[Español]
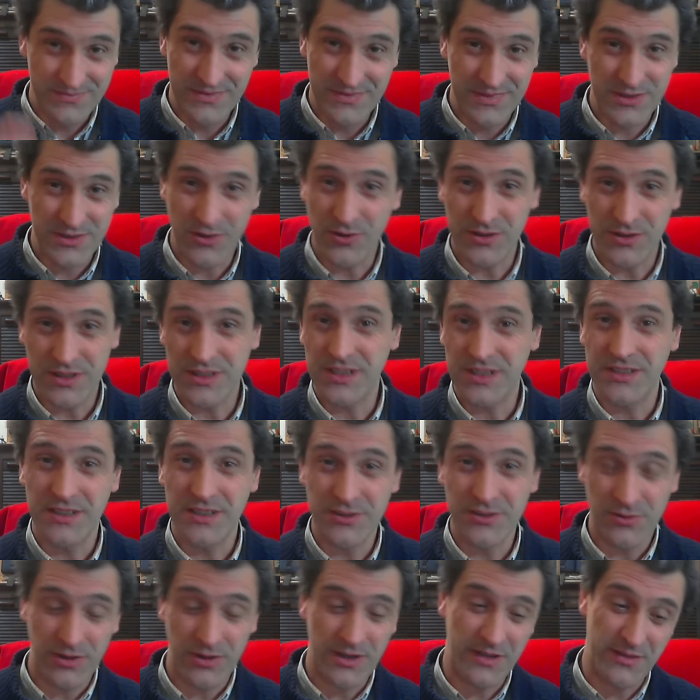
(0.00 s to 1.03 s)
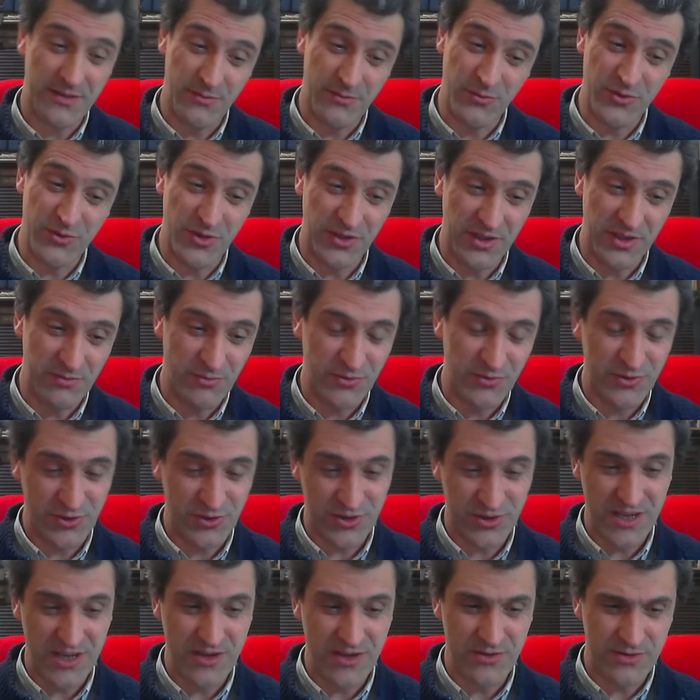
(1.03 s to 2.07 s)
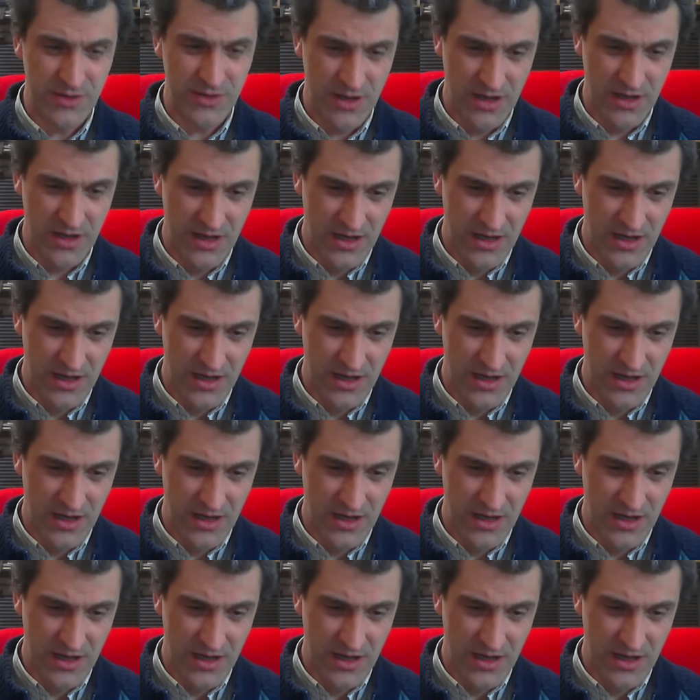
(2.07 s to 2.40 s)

Son cosas que se estudian hace mucho tiempo, muchos años